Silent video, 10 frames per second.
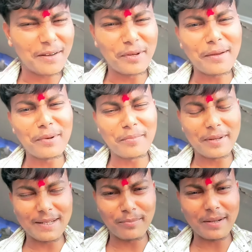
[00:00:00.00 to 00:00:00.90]
हमारे अपने
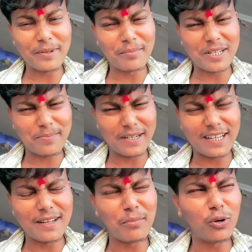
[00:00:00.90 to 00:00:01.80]
अपने बचपन
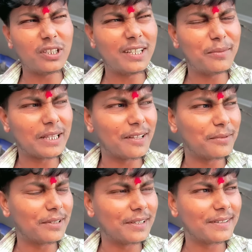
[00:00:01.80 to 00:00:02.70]
के ना बहुत ही मतलब
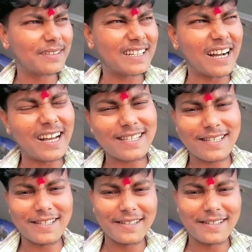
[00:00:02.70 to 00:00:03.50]
खास